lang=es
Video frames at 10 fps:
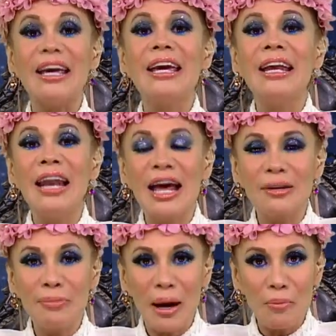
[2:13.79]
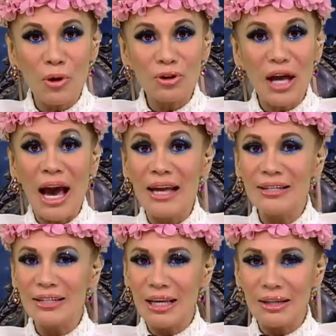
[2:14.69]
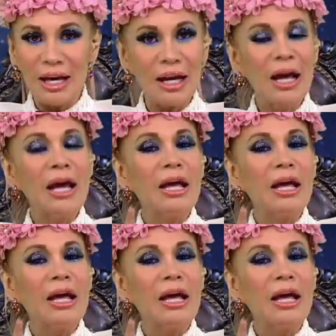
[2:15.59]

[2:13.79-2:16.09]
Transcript: y las vamos a encender